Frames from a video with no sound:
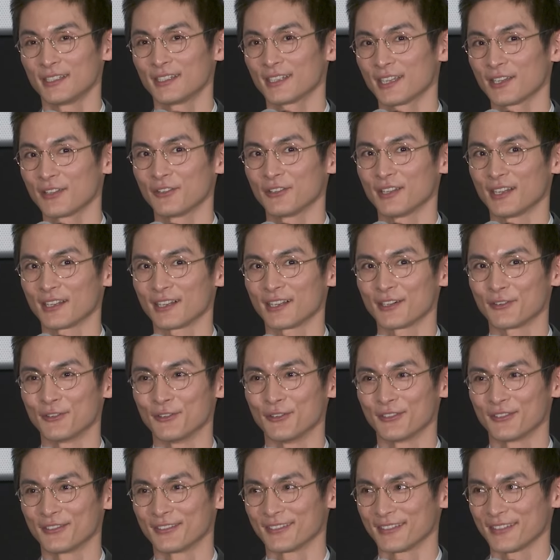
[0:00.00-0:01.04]
けどなんか
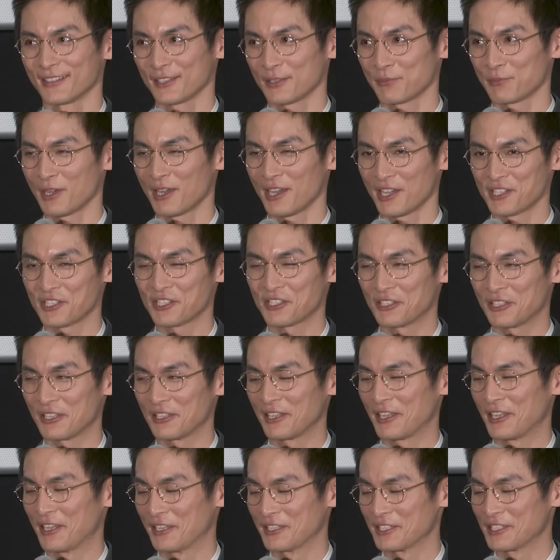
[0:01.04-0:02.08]
こう今走って
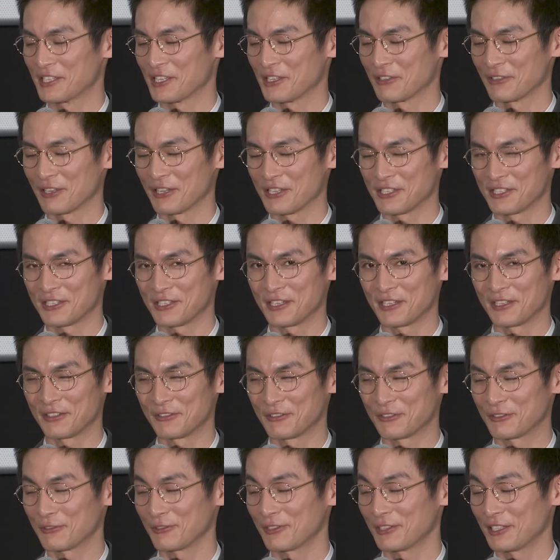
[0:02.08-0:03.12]
たい、ちゃんと走れる
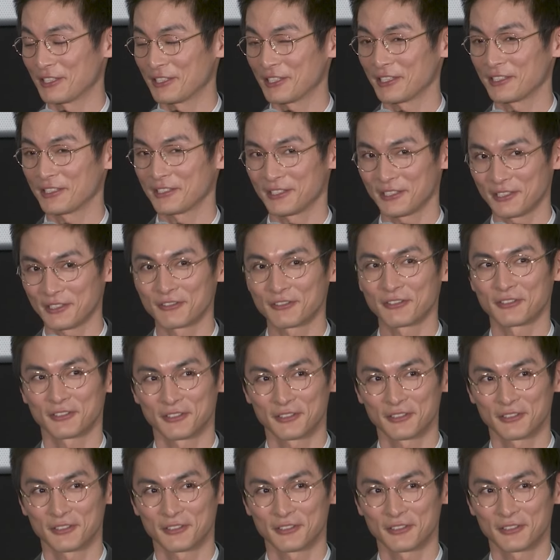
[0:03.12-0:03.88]
人でいたいっていう、